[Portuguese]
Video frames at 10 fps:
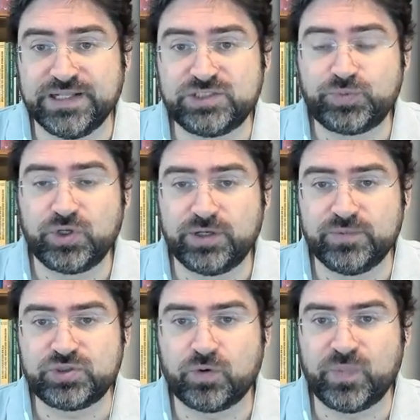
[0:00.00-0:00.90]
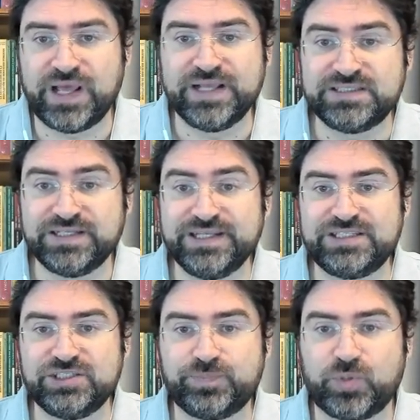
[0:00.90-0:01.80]
nesses programas de compliance,
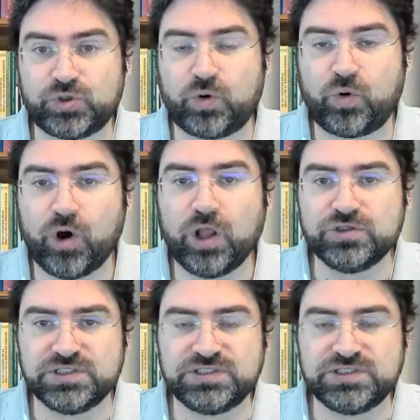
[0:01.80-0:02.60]
nesses protocolos